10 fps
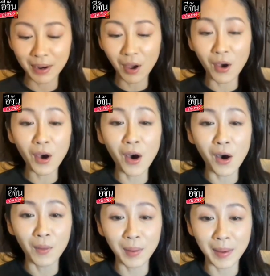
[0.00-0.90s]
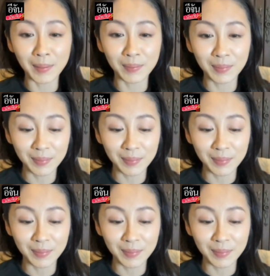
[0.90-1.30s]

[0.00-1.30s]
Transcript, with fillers: นข้อว่าแบบ